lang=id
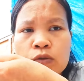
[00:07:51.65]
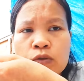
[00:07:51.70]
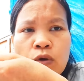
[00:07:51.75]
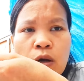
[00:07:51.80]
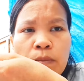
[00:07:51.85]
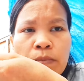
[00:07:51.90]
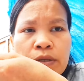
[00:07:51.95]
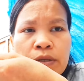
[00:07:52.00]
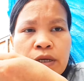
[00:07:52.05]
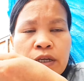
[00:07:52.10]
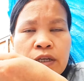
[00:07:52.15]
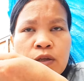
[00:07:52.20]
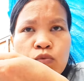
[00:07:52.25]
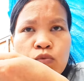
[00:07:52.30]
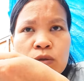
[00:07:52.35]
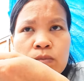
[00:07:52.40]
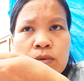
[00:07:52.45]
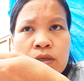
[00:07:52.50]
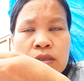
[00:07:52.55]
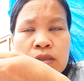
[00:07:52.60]
suaminya
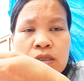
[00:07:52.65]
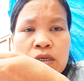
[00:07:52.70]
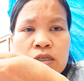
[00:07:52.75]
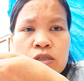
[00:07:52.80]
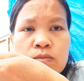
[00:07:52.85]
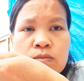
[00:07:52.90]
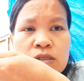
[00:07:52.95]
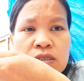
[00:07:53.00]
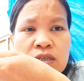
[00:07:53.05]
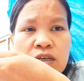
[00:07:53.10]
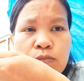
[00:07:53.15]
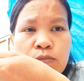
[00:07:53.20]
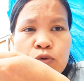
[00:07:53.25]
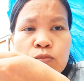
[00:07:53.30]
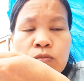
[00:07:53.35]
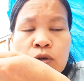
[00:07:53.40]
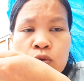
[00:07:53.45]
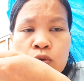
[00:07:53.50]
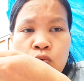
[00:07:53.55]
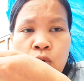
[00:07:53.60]
dibuat British
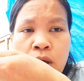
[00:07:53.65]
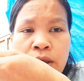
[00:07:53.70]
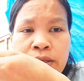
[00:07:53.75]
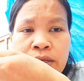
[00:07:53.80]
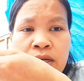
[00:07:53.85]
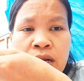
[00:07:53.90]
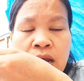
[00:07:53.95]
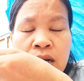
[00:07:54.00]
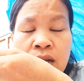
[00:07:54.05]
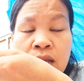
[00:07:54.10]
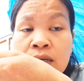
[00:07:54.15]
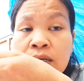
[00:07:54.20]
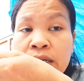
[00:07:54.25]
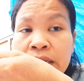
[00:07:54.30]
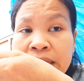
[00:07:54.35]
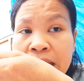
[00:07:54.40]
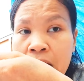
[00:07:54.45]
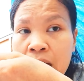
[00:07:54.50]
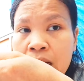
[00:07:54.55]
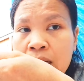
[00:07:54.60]
meskipun mertuanya dari
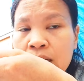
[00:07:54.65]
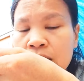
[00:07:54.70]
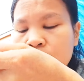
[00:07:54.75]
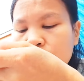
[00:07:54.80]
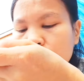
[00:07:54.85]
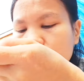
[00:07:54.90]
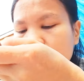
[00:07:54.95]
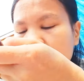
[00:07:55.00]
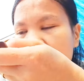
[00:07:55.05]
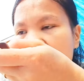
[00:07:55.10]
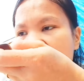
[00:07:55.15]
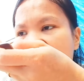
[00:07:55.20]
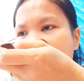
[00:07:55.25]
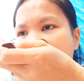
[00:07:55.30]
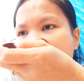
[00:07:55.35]
India gitu kan